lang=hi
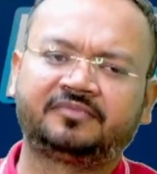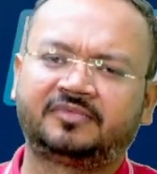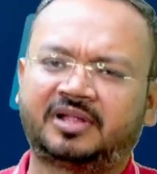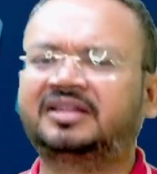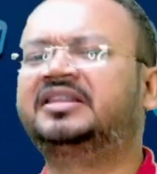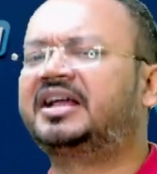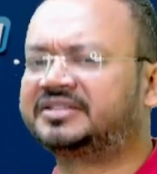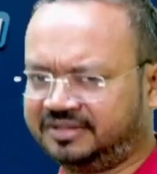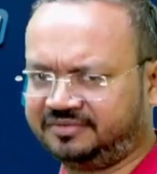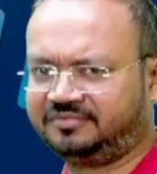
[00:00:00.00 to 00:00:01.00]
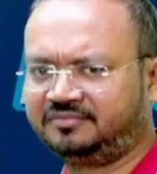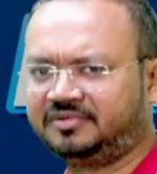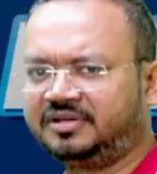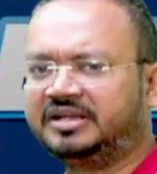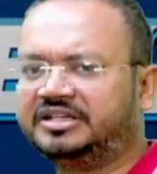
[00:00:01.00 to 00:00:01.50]
अंदाजन
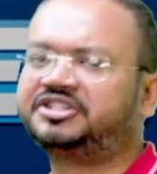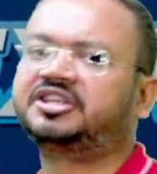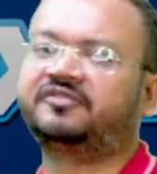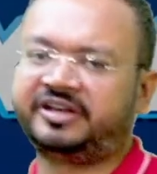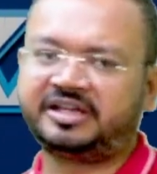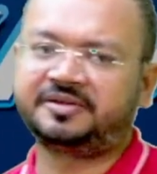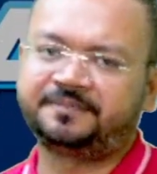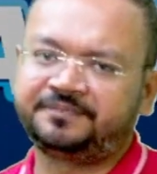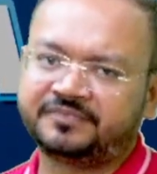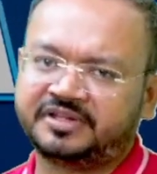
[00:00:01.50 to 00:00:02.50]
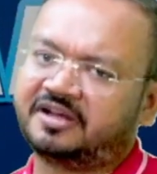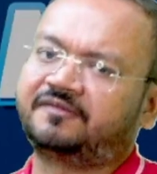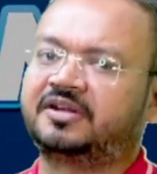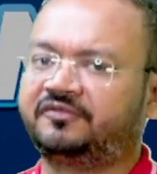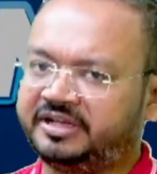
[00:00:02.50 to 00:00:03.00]
ये जनवरी या
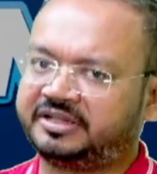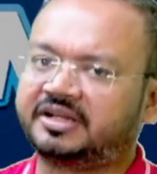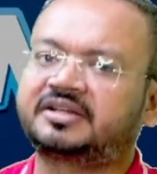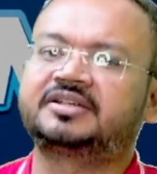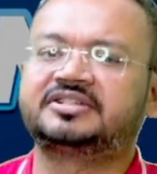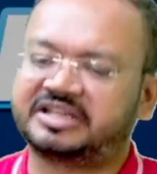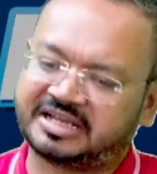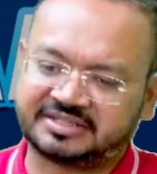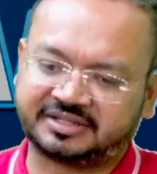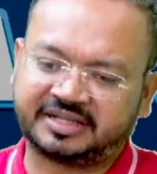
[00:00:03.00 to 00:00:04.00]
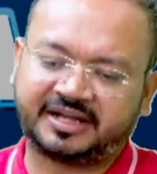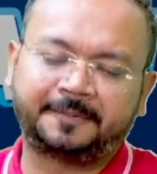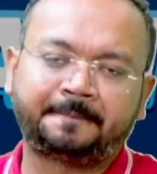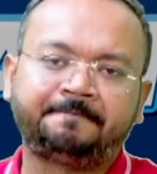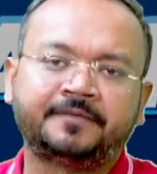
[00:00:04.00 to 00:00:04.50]
फरवरी तक जा सकता है
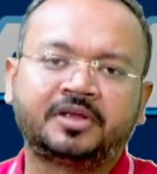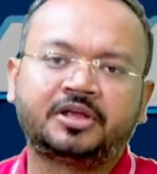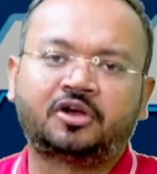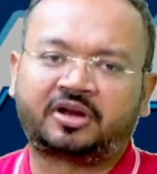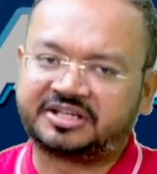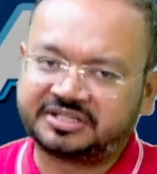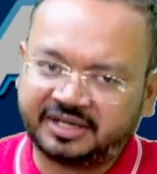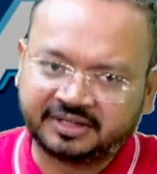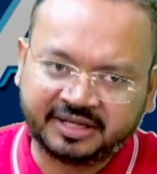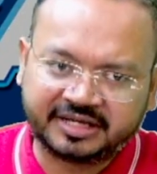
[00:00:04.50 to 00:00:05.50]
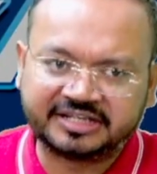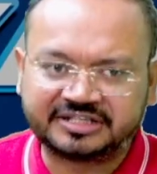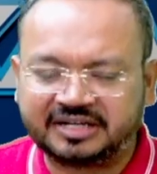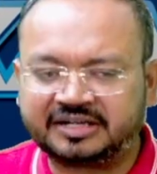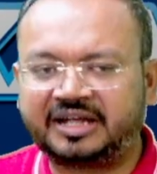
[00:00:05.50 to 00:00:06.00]
और आशा करते हैं कि ये
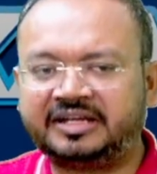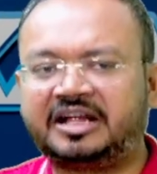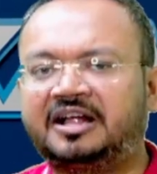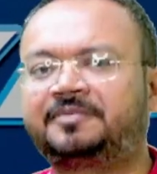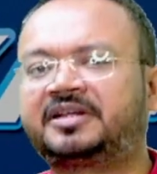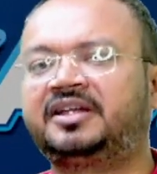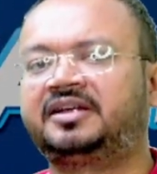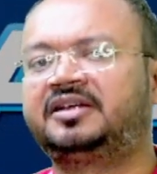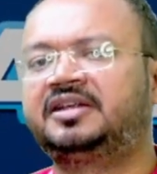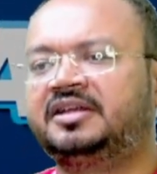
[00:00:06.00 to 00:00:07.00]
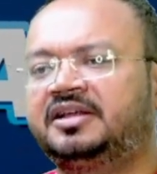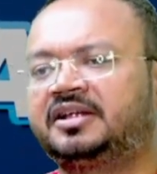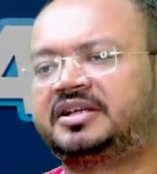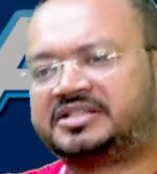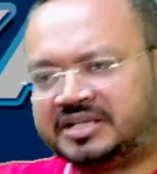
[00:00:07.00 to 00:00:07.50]
जानकारी आपके
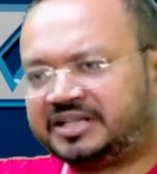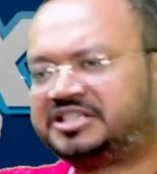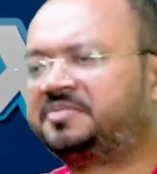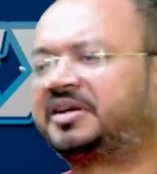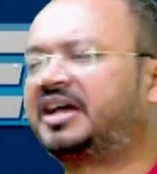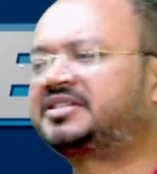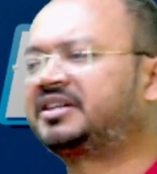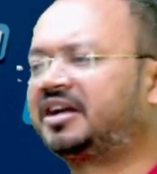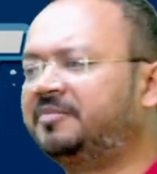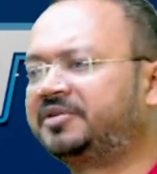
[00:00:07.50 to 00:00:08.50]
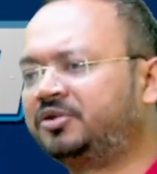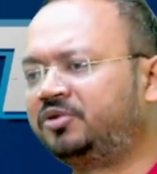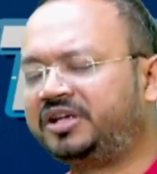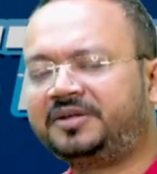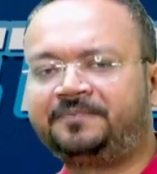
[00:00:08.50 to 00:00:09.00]
किसी न किसी प्रकार से काम की
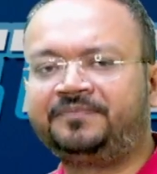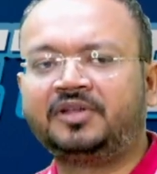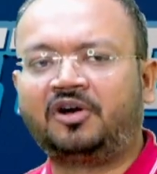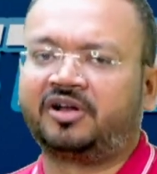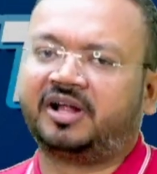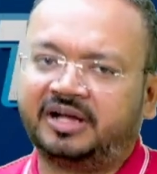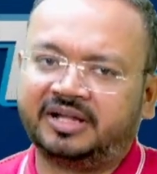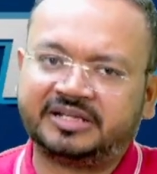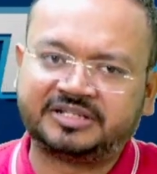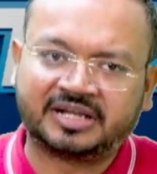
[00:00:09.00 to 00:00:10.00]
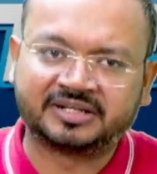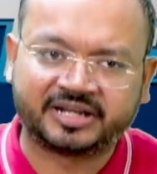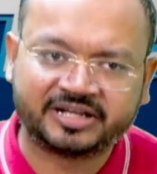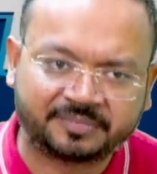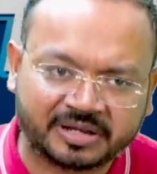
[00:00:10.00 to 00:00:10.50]
होगी और अगर ये
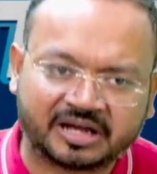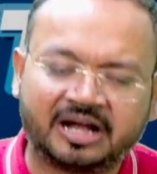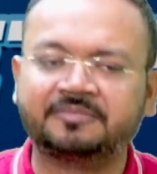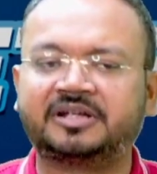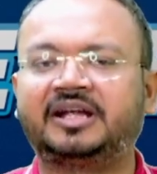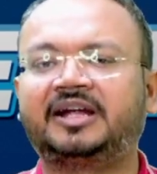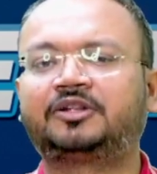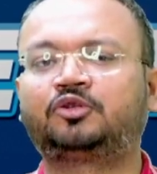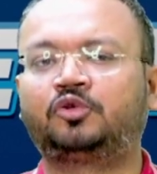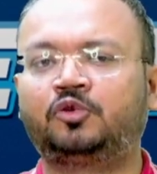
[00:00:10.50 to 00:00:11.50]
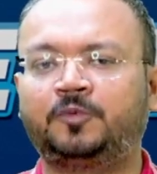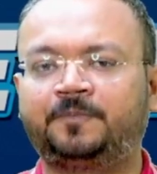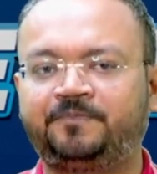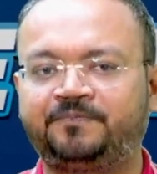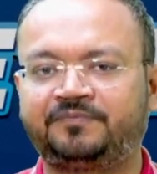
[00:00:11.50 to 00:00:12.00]
जानकारी आपके काम की है तो
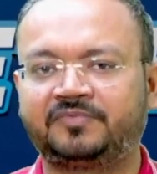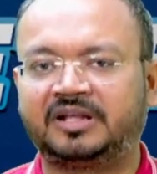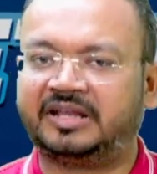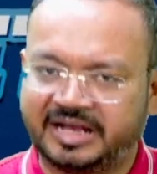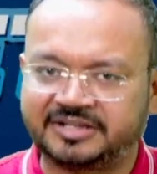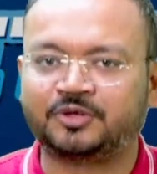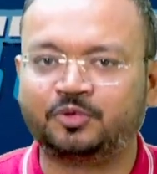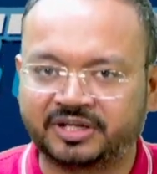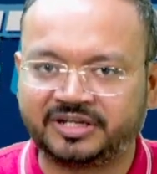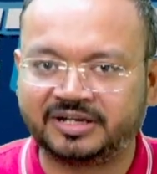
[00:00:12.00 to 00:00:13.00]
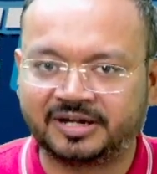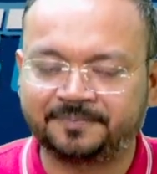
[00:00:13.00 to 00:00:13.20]
लाइक ज़रूर करिएगा